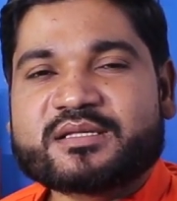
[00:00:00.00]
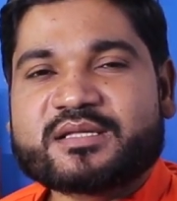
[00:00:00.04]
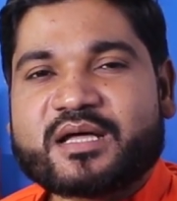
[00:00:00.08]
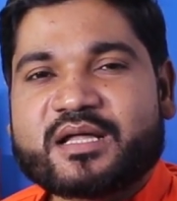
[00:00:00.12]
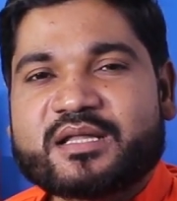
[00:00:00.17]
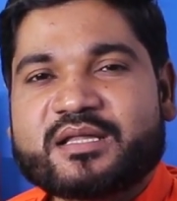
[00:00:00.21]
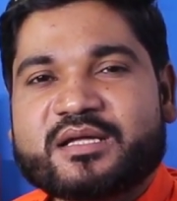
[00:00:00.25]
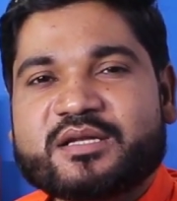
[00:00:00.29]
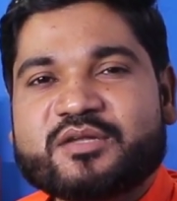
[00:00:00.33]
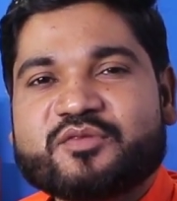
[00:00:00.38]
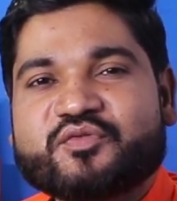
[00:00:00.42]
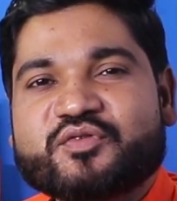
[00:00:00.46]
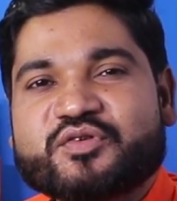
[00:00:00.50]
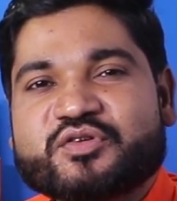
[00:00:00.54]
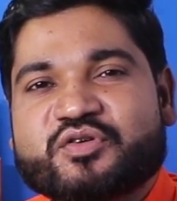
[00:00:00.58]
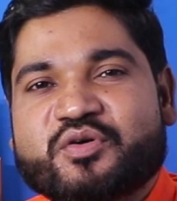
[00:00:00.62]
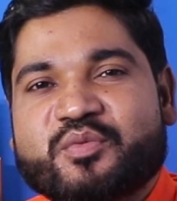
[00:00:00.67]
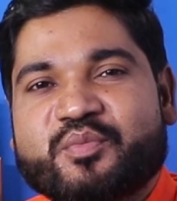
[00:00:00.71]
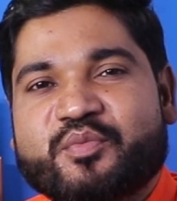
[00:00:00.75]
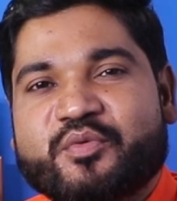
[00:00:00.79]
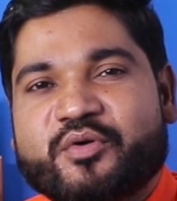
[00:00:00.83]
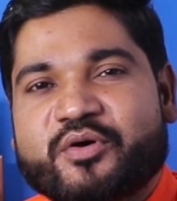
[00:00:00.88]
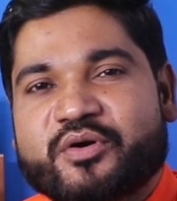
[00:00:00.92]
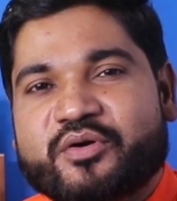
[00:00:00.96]
তাদের দুইশো
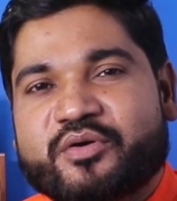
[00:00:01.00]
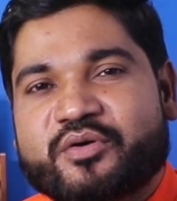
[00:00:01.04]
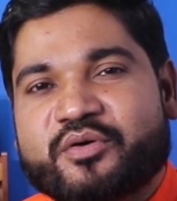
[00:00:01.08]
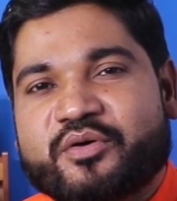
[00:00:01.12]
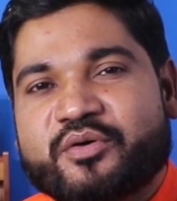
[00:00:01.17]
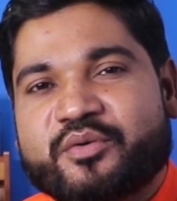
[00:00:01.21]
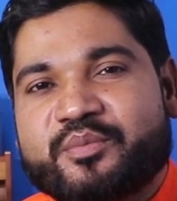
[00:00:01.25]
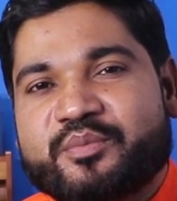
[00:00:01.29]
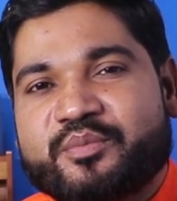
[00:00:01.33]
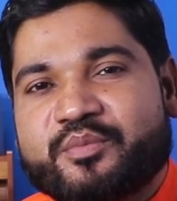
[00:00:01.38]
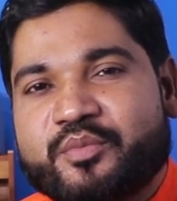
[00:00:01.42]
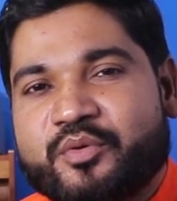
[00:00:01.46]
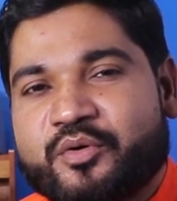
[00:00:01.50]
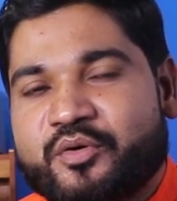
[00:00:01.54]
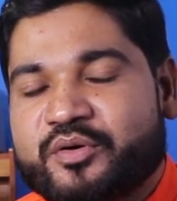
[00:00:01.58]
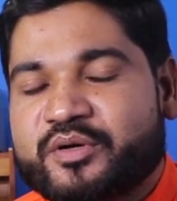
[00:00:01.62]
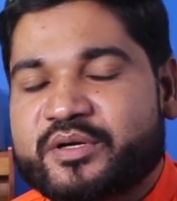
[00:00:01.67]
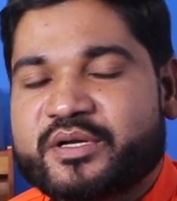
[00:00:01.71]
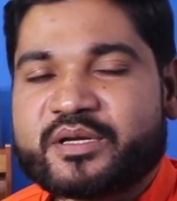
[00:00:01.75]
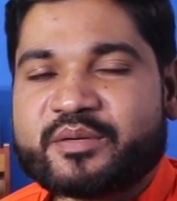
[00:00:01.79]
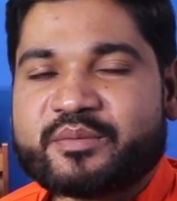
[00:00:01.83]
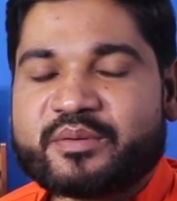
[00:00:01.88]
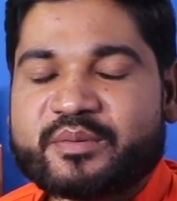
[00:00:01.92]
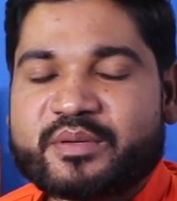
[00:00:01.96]
পনেরো
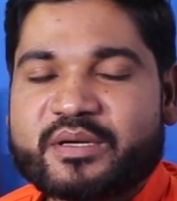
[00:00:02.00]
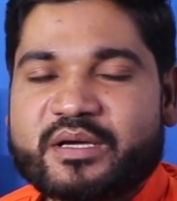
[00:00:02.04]
ভোল্টে